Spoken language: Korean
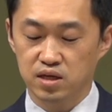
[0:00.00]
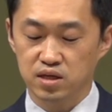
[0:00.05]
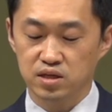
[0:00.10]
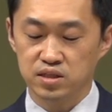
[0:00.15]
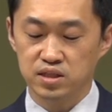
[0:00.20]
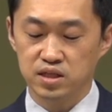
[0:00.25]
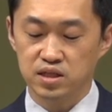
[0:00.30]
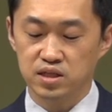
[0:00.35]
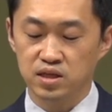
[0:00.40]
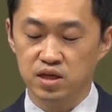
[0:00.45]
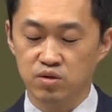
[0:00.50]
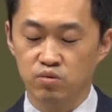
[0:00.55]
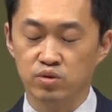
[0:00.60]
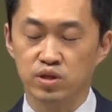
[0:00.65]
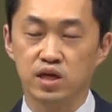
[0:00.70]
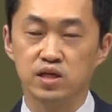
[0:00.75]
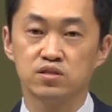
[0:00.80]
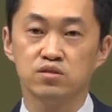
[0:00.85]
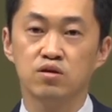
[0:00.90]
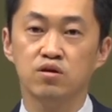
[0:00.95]
그, 그리고
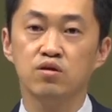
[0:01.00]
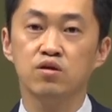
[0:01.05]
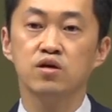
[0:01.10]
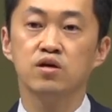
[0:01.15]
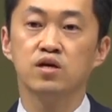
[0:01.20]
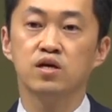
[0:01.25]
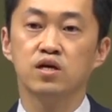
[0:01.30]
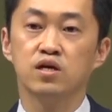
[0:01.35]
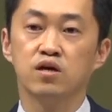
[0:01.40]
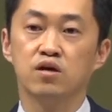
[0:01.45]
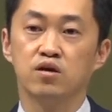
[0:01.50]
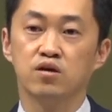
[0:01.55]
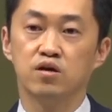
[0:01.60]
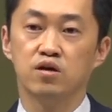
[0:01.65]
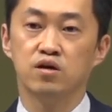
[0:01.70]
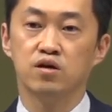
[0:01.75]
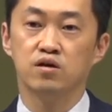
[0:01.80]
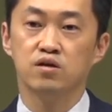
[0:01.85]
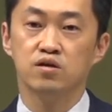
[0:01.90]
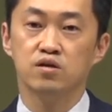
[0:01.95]
나서
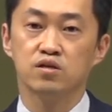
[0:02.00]
어,